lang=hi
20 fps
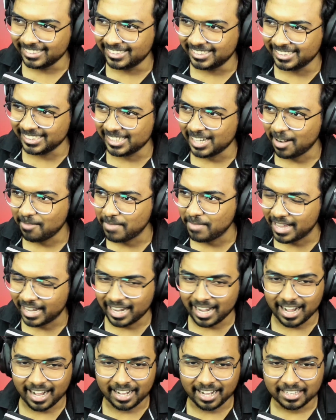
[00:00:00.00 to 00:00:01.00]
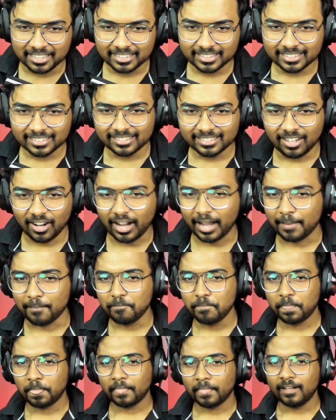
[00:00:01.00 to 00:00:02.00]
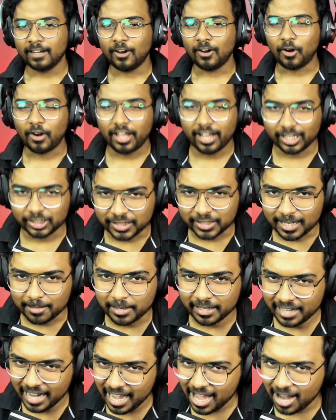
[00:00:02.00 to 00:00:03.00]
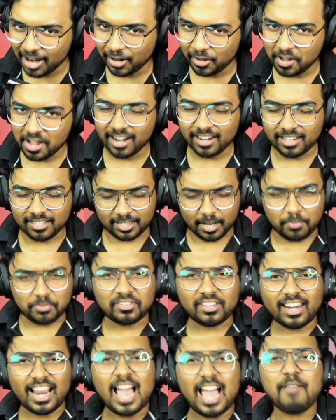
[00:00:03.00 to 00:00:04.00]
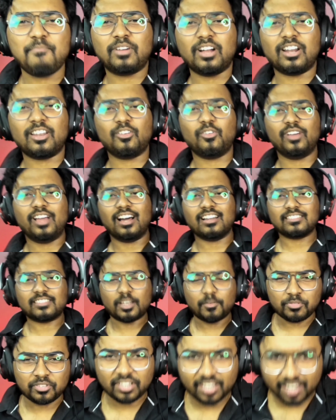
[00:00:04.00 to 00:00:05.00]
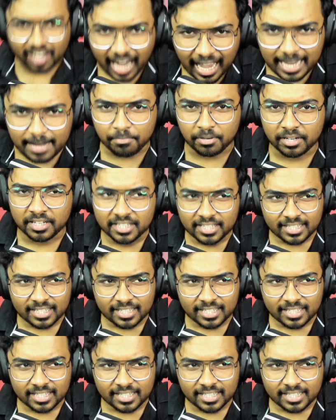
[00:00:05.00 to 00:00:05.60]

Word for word: जी हाँ महका ओके और अगर चैनल पे नया आ यार सब्सक्राइब कर लो यार सब्सक्राइब